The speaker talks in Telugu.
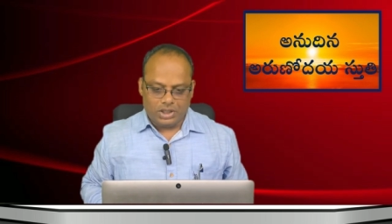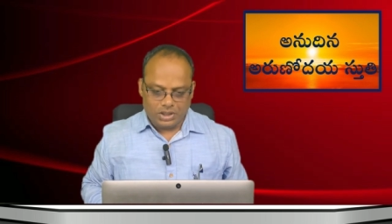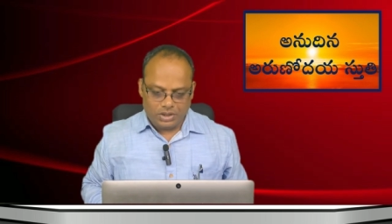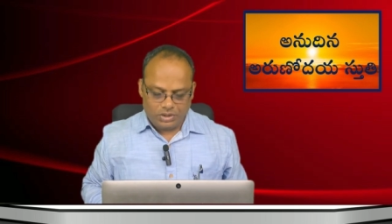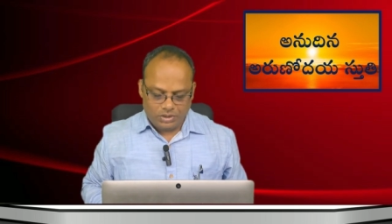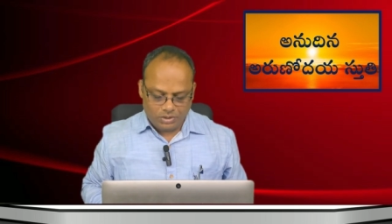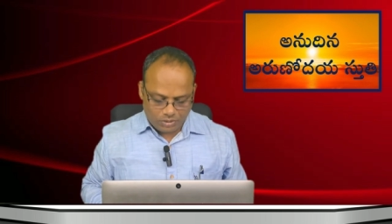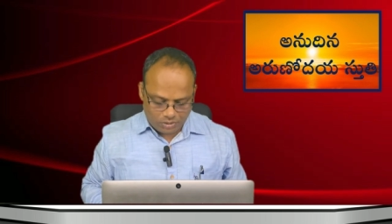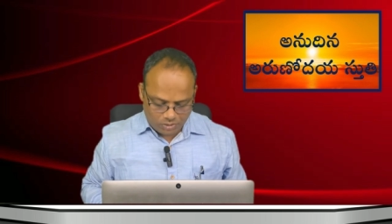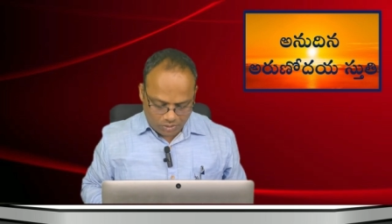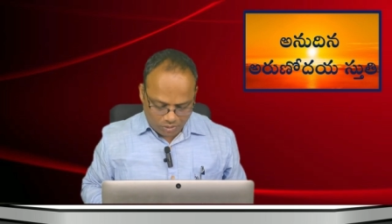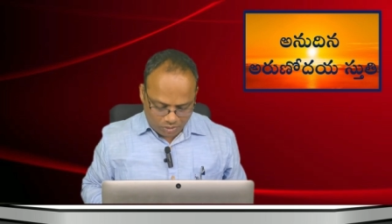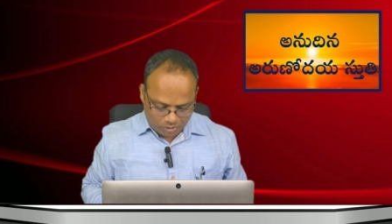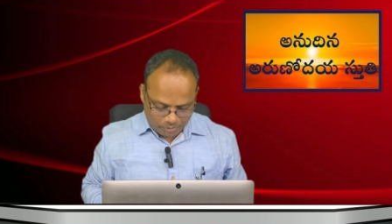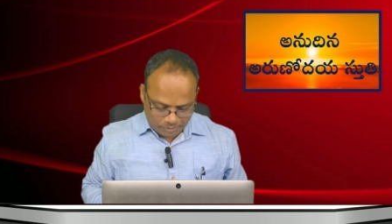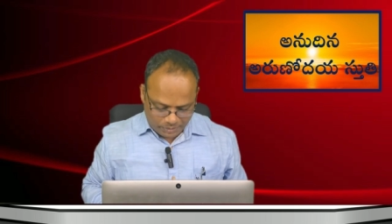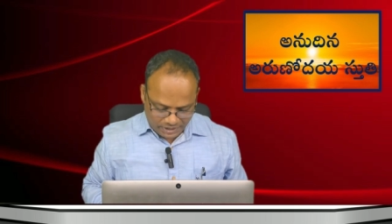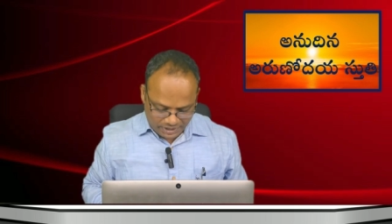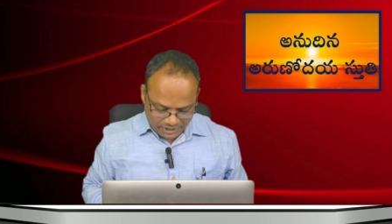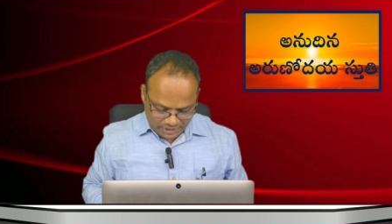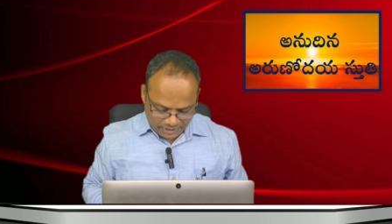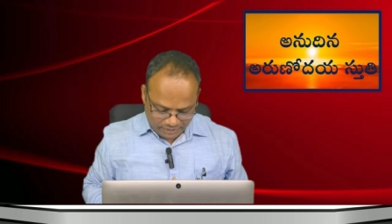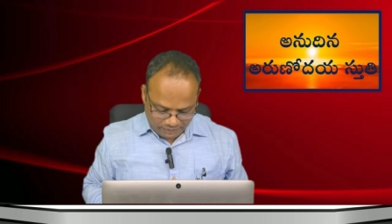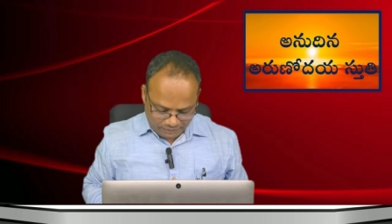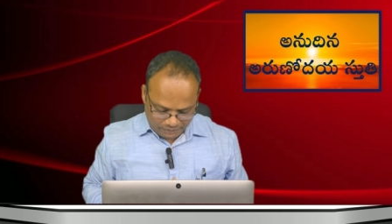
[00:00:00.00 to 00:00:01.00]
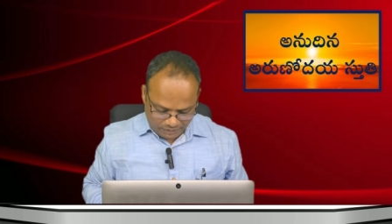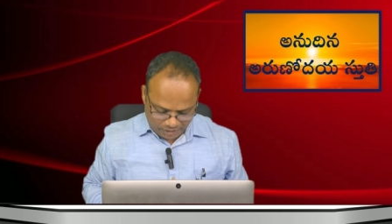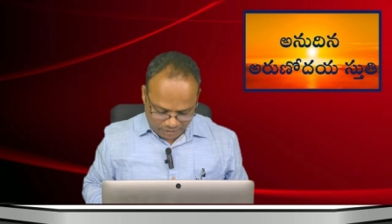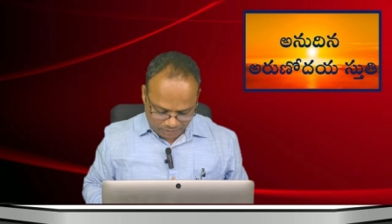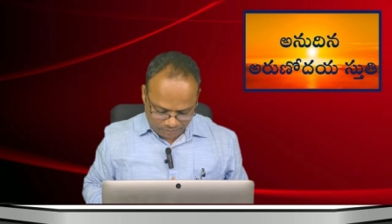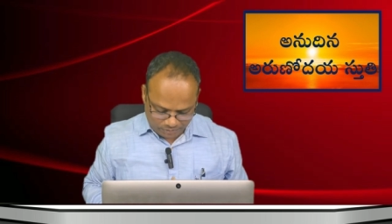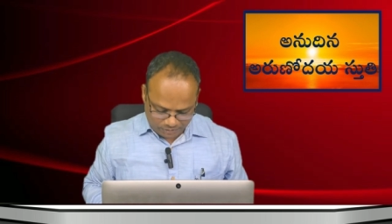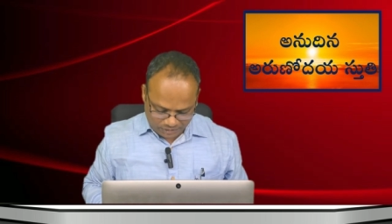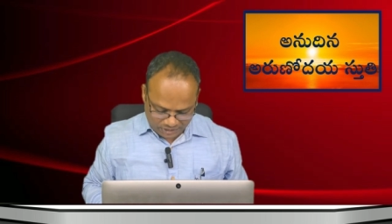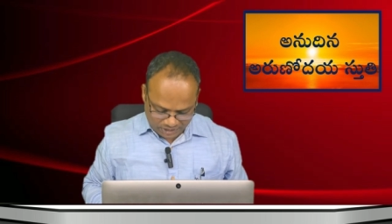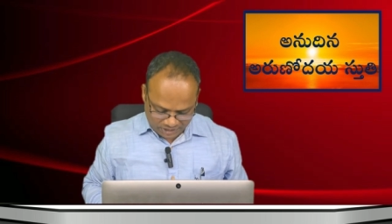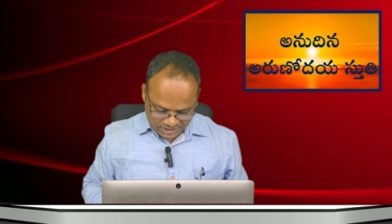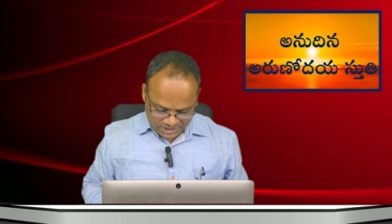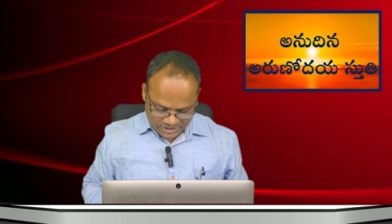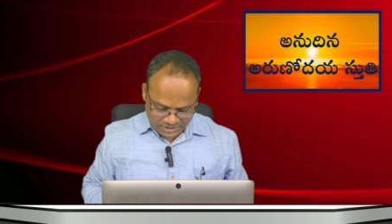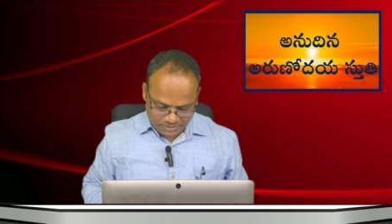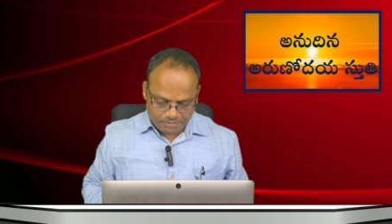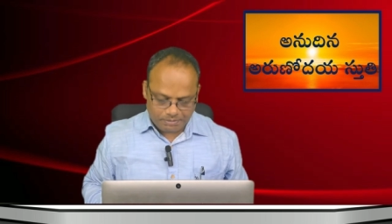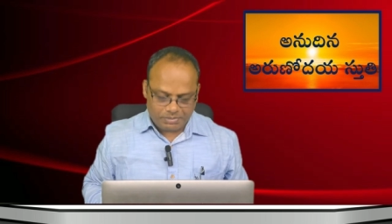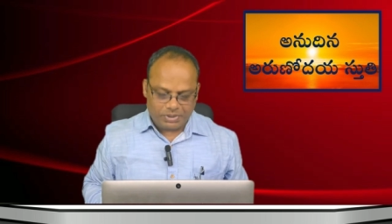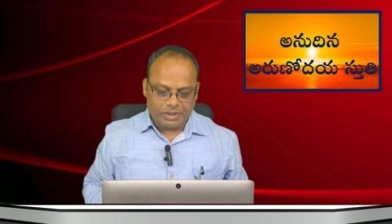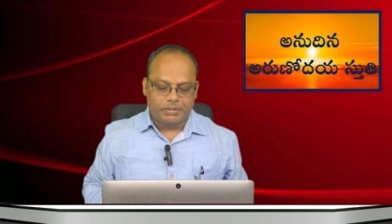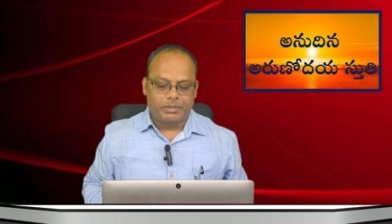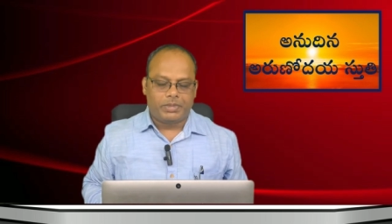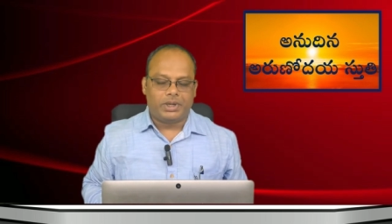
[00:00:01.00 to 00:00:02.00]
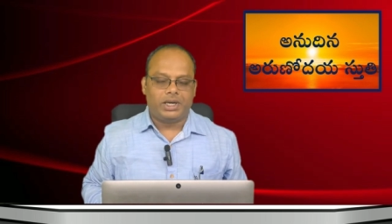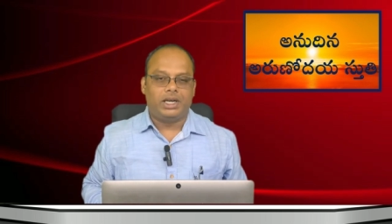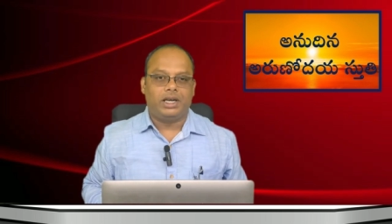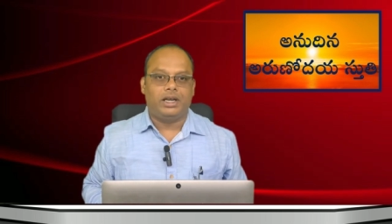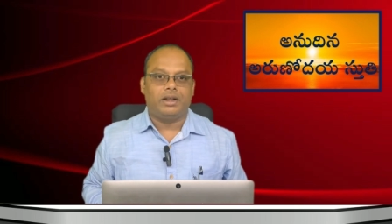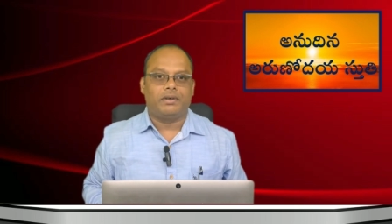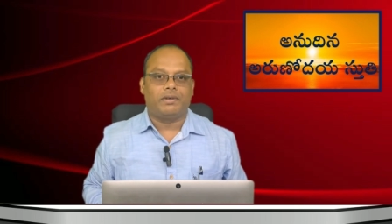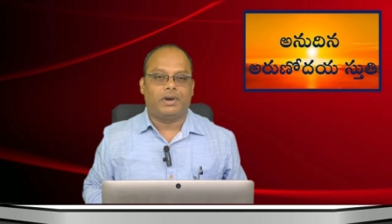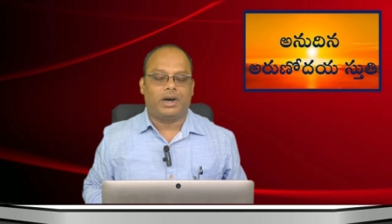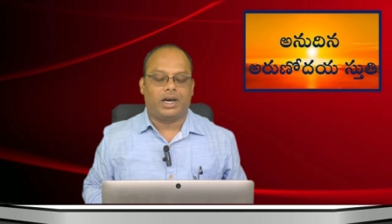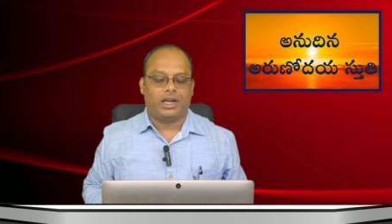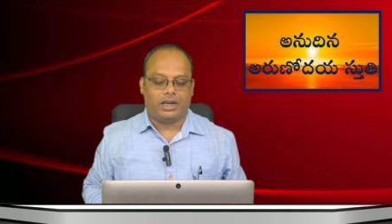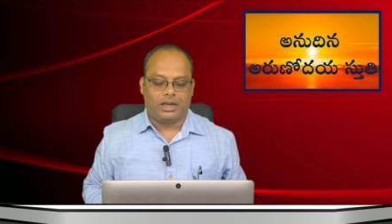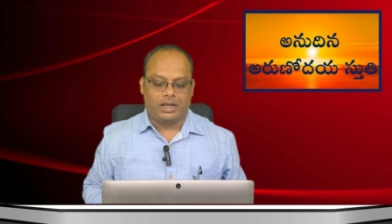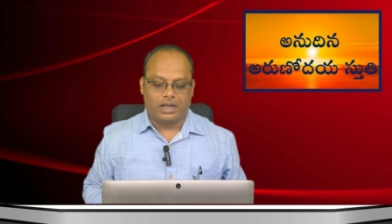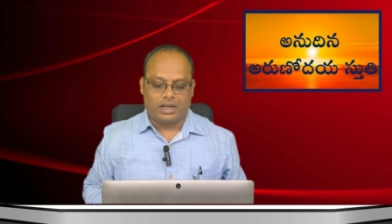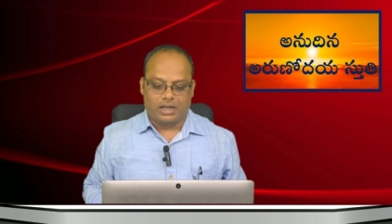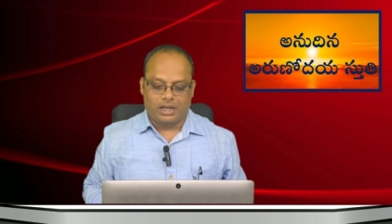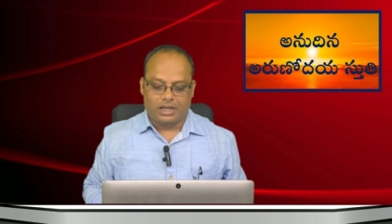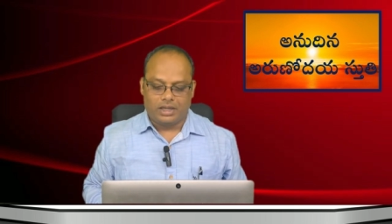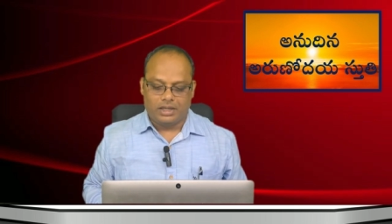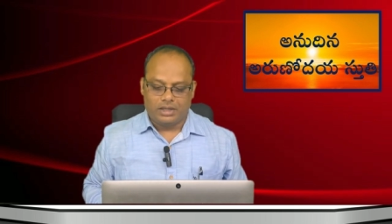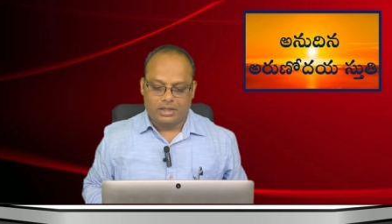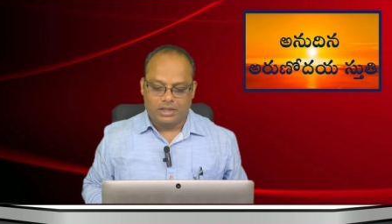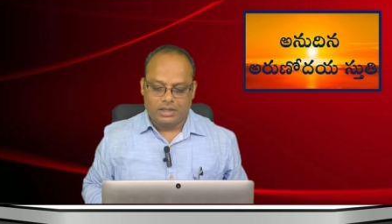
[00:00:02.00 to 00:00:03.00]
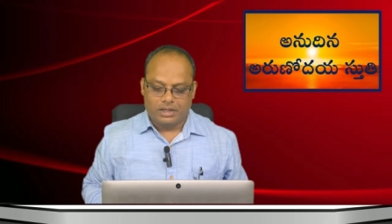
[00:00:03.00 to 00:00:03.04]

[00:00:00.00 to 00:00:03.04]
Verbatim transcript: ఎన్నుకోబడిన వారు రక్షింపబడిన వారుగా